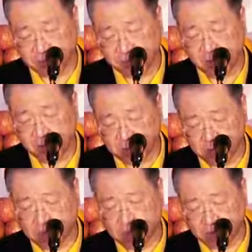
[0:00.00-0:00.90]
前
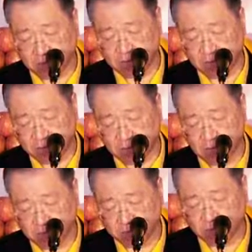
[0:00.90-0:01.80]
得这个
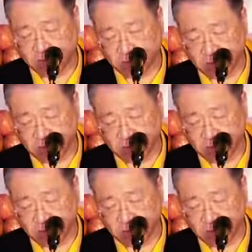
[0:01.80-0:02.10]
病，